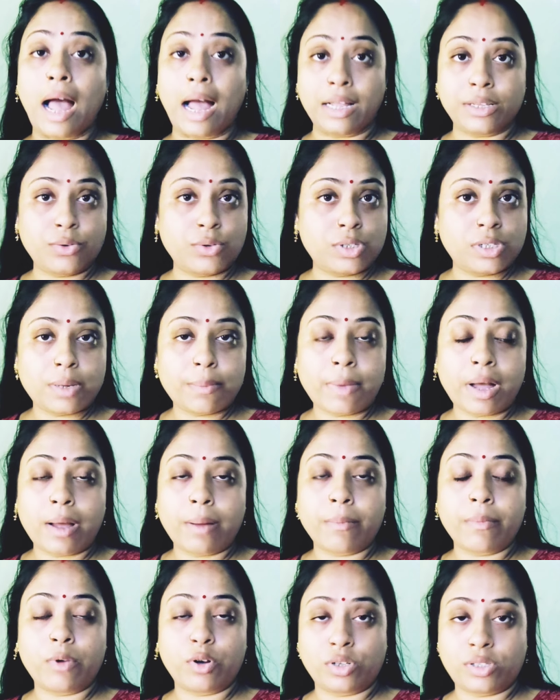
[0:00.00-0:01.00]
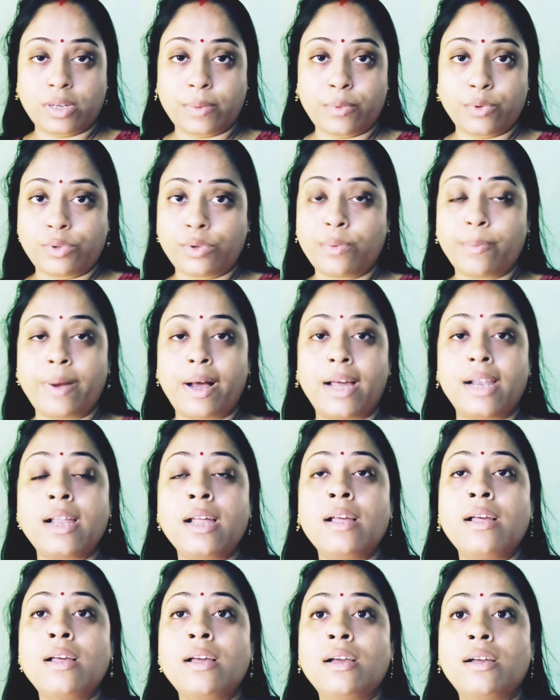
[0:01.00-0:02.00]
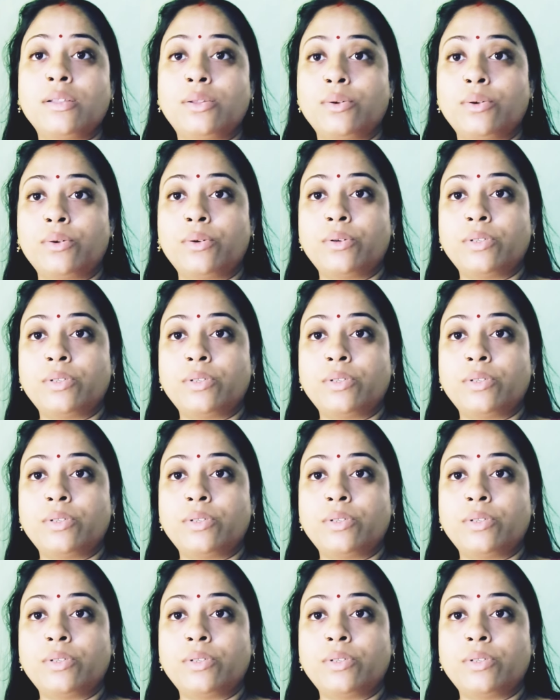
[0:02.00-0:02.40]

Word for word: আজ হচ্ছে মা মনসা পুজোর বার তো